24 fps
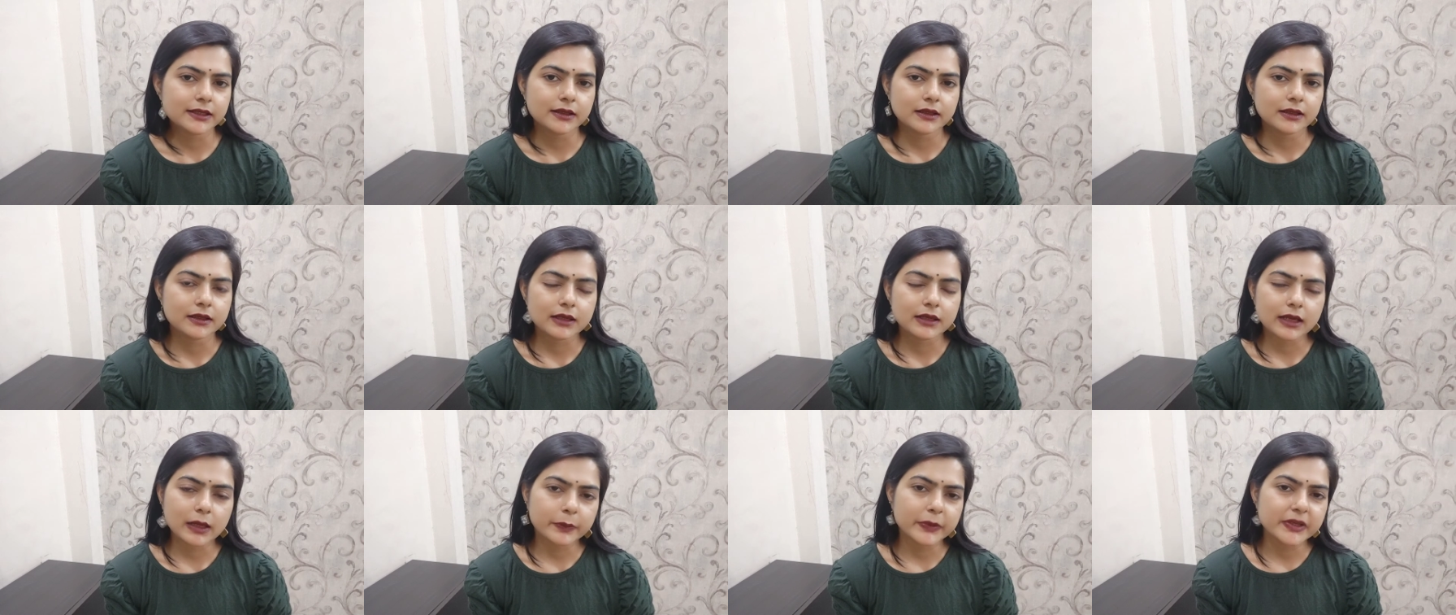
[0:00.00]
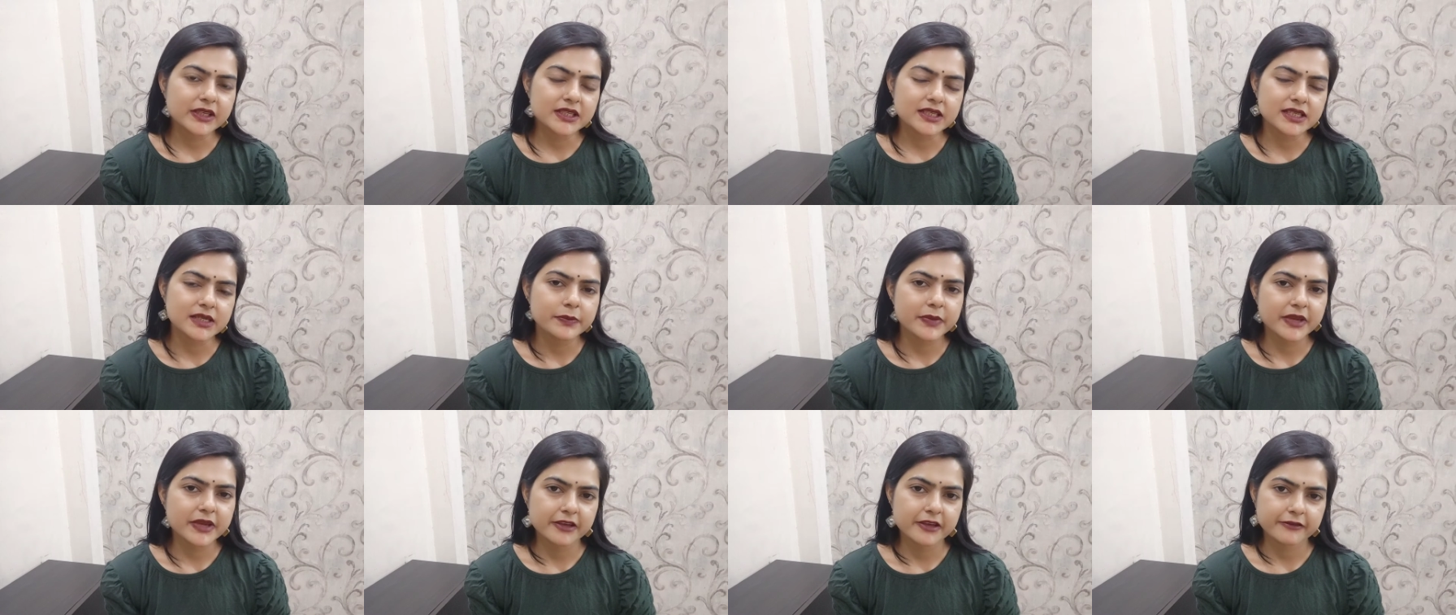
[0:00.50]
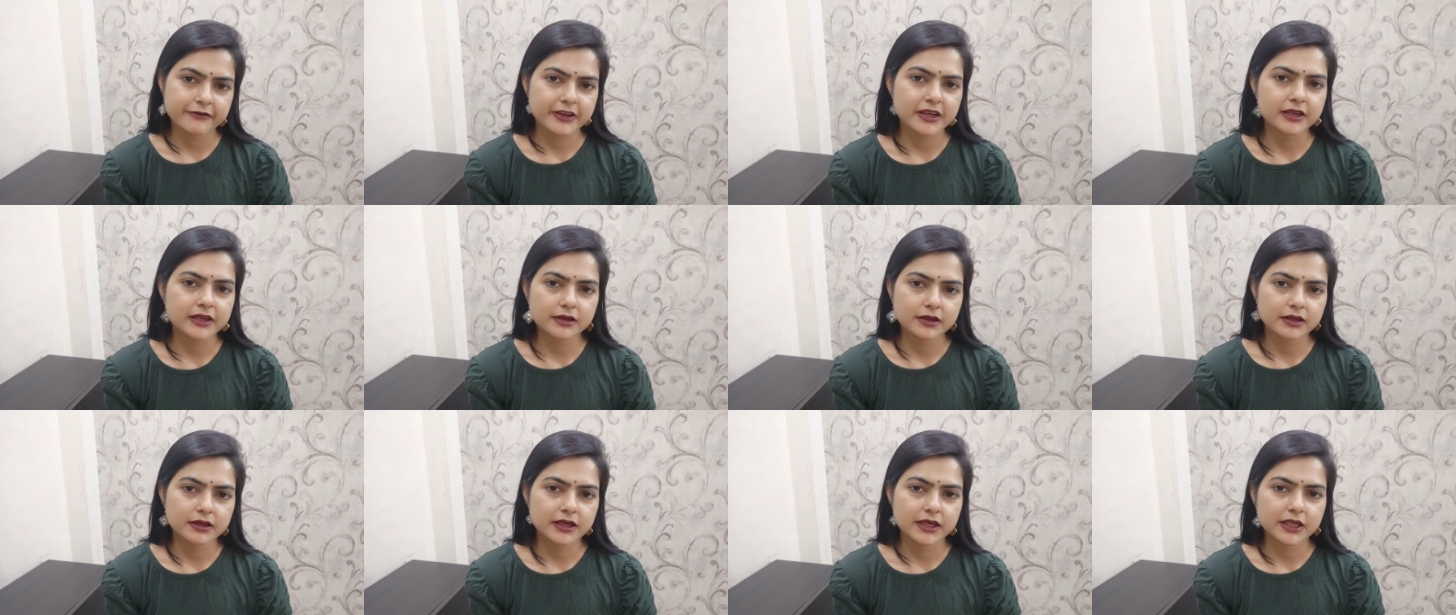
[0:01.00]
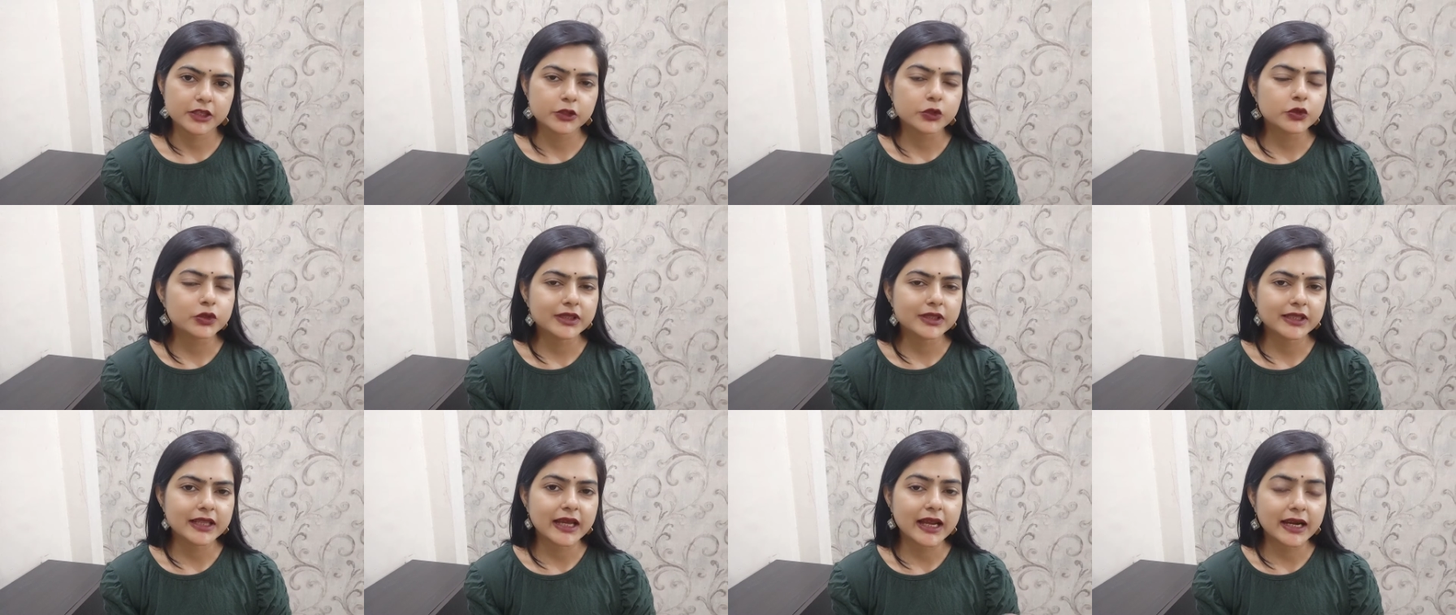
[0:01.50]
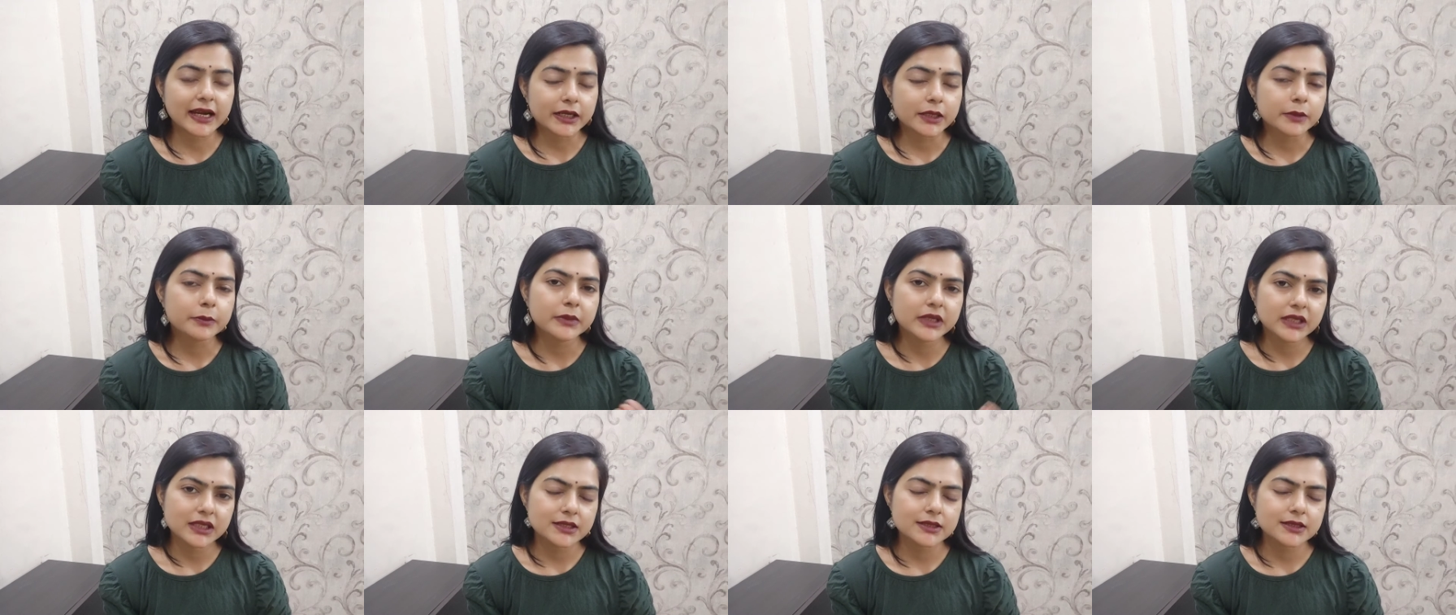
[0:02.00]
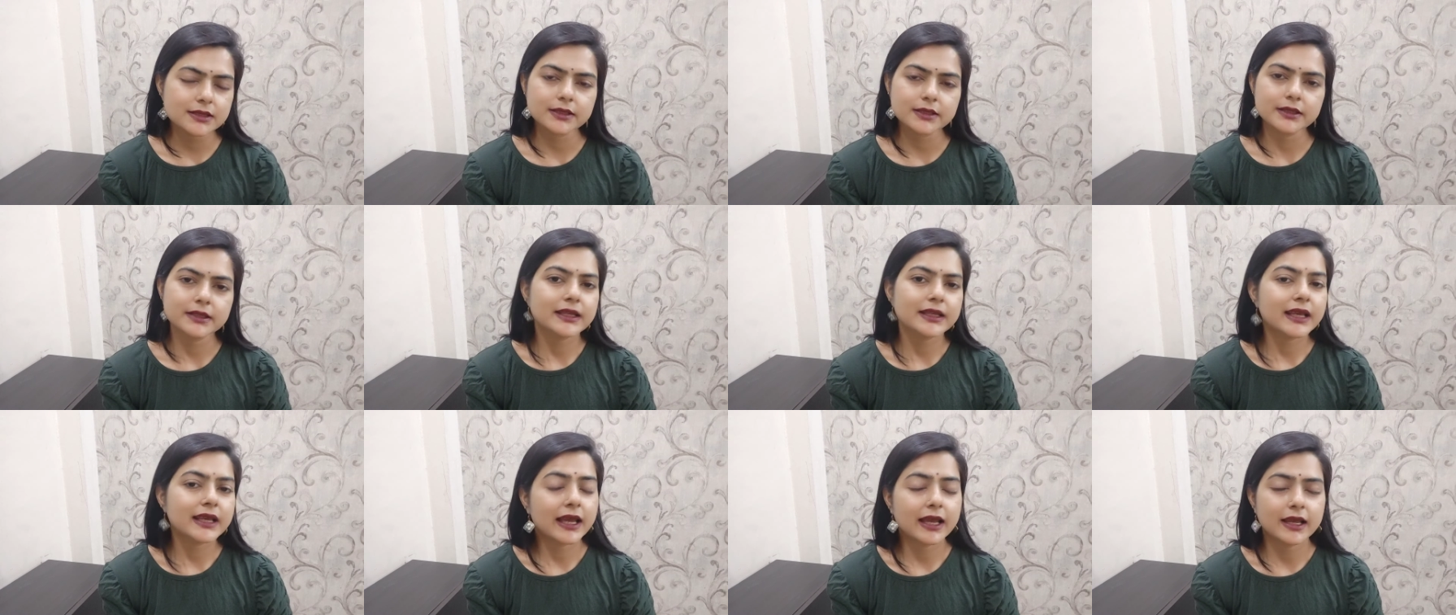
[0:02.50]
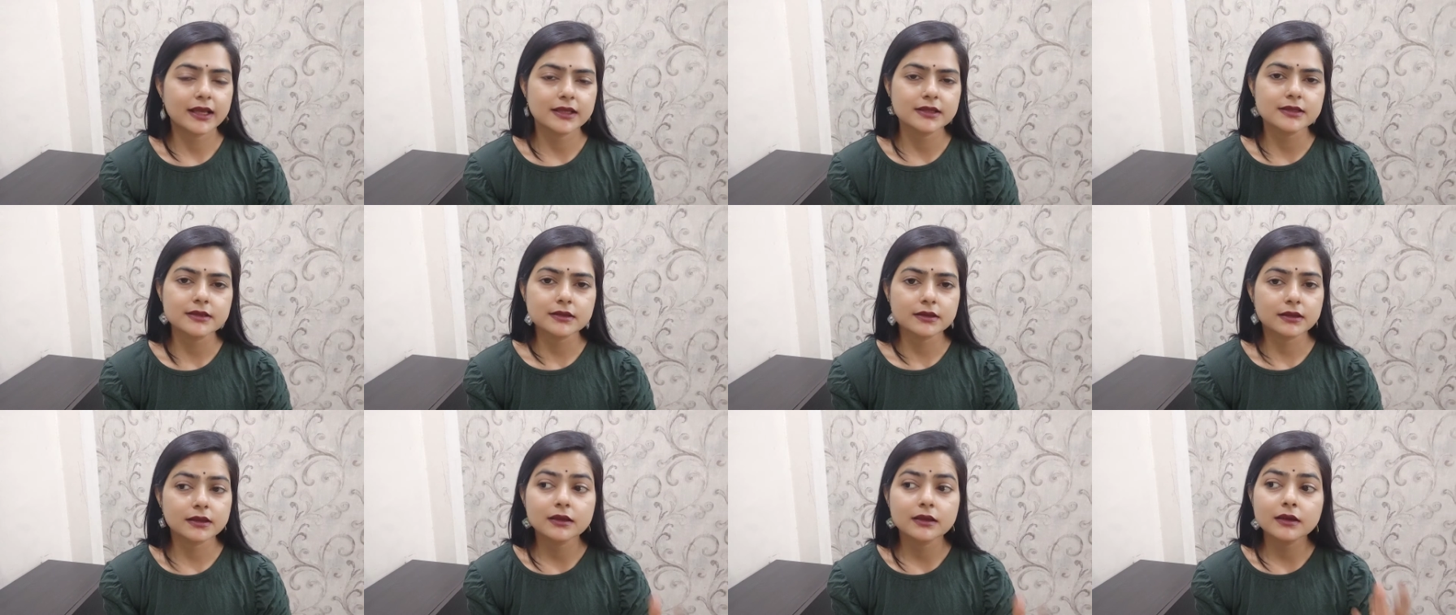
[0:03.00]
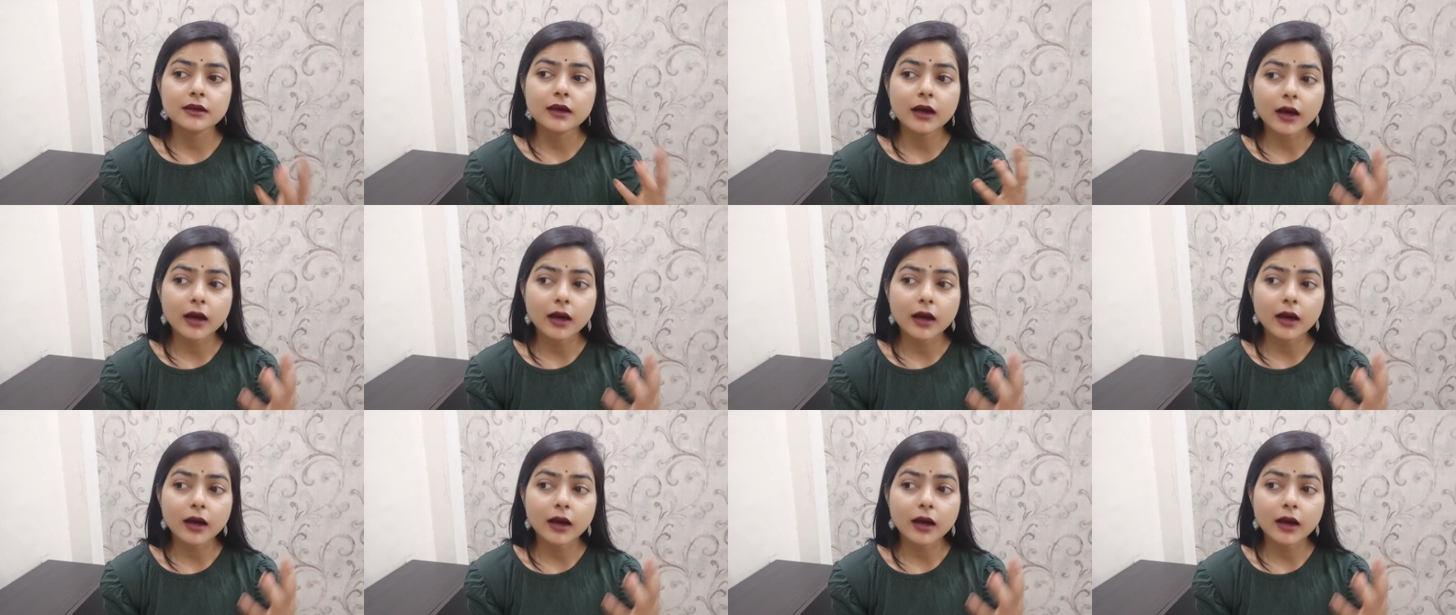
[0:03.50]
अगर आपकी स्किन पर इफेक्ट करी है तो दैट मीन्स इट हैज़ अ